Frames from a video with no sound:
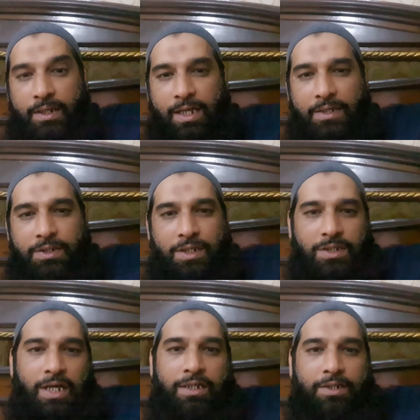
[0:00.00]
कराची के
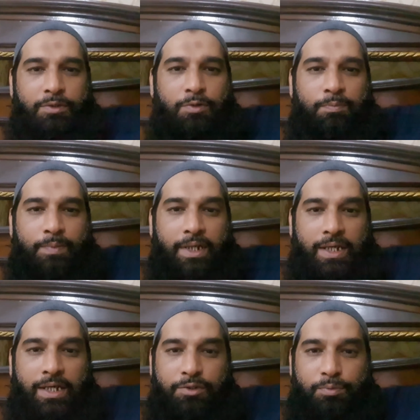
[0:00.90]
शेल्टर होम में
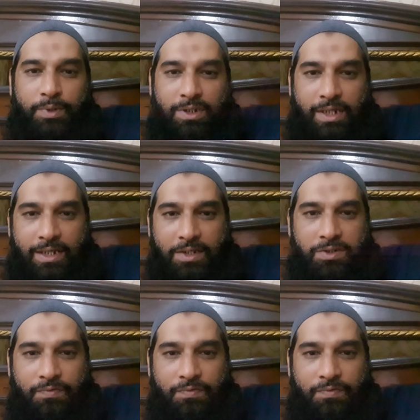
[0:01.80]
आज उम्मीद है कि